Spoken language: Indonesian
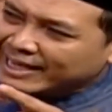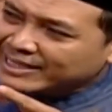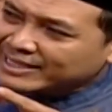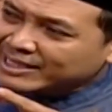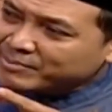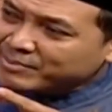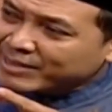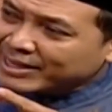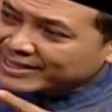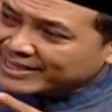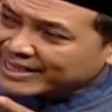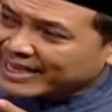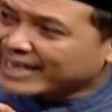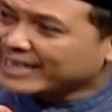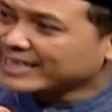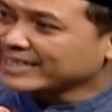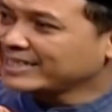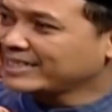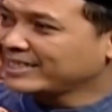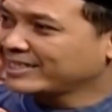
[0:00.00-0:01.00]
hanya
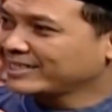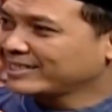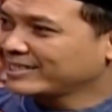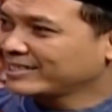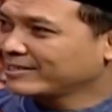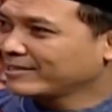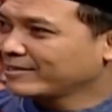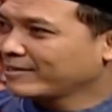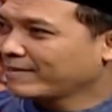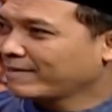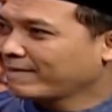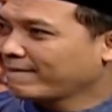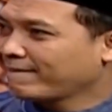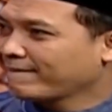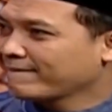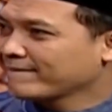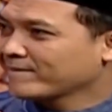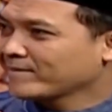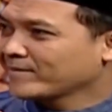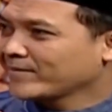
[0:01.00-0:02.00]
materi. Ya.
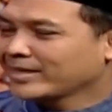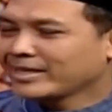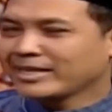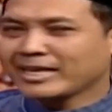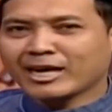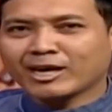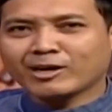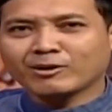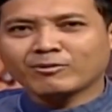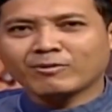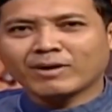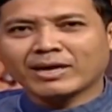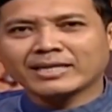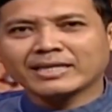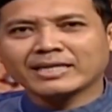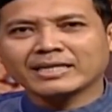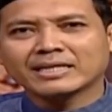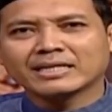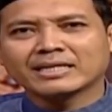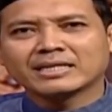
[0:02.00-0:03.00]
Ini yang kedua
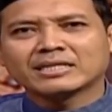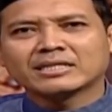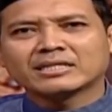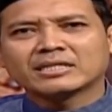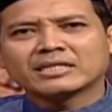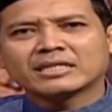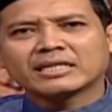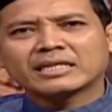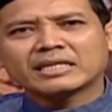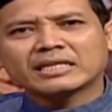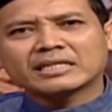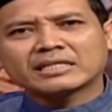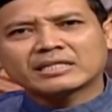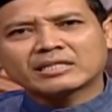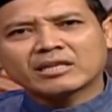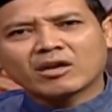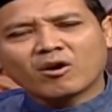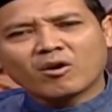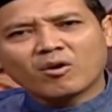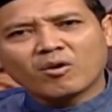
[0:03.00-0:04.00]
nih
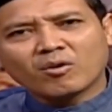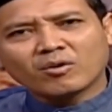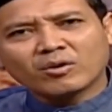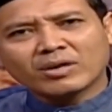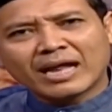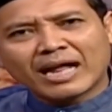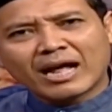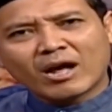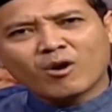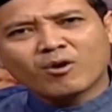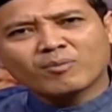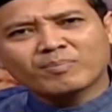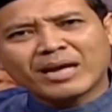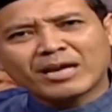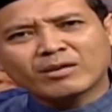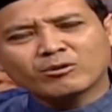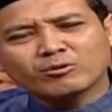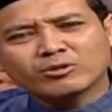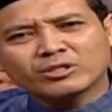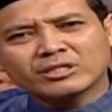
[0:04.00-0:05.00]
seorang oh
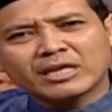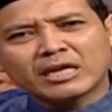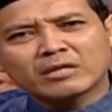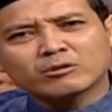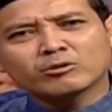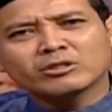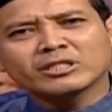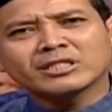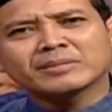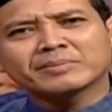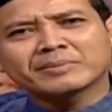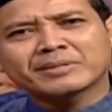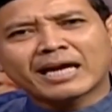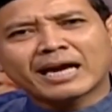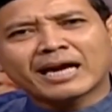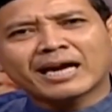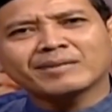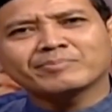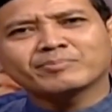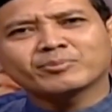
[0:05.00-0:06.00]
manusia itu
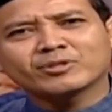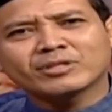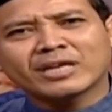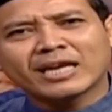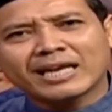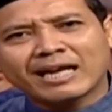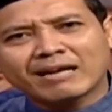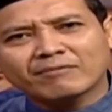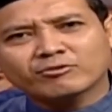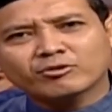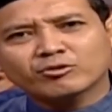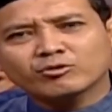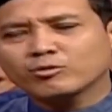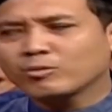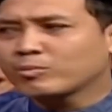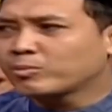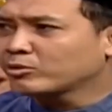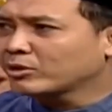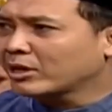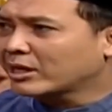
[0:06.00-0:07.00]
diciptakan punya
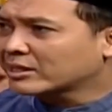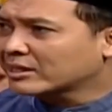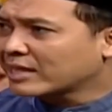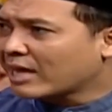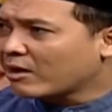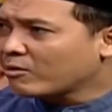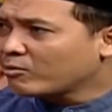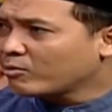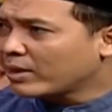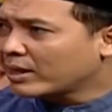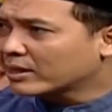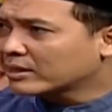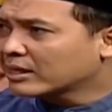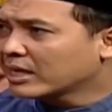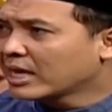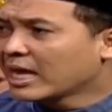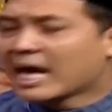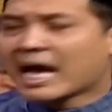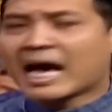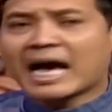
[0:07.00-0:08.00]
nafsu punya sahwat
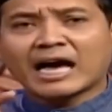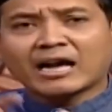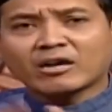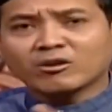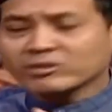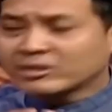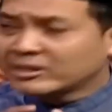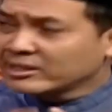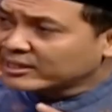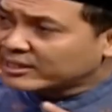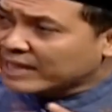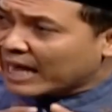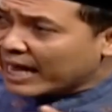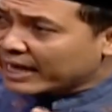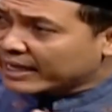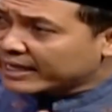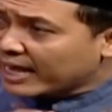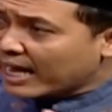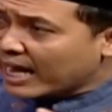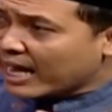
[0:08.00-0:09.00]
harus
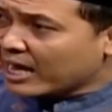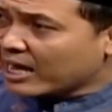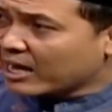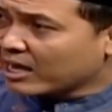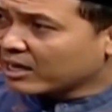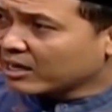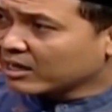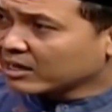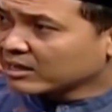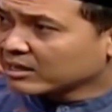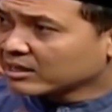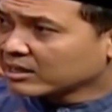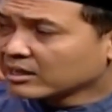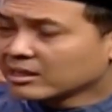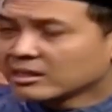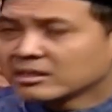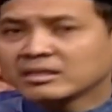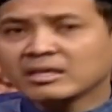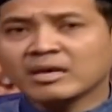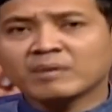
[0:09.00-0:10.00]
dijaga
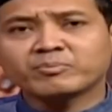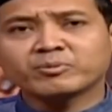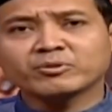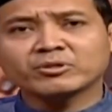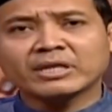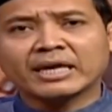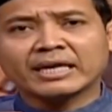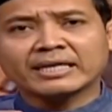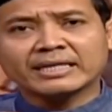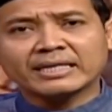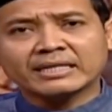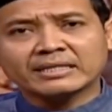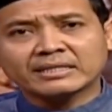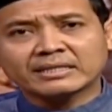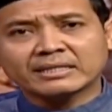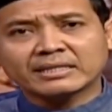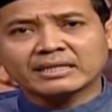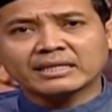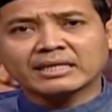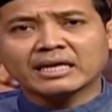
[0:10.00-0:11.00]
dia punya
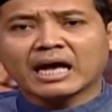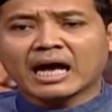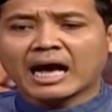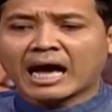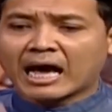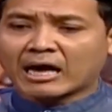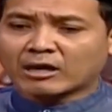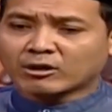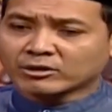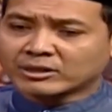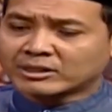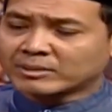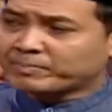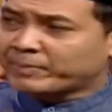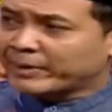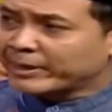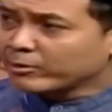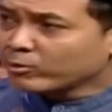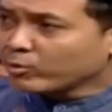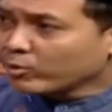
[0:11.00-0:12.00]
istri harus
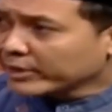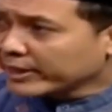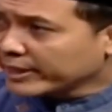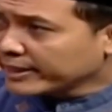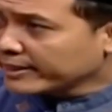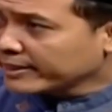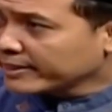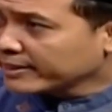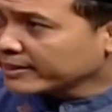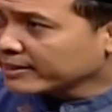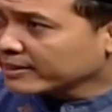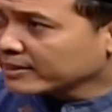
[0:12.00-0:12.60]
dipenuhin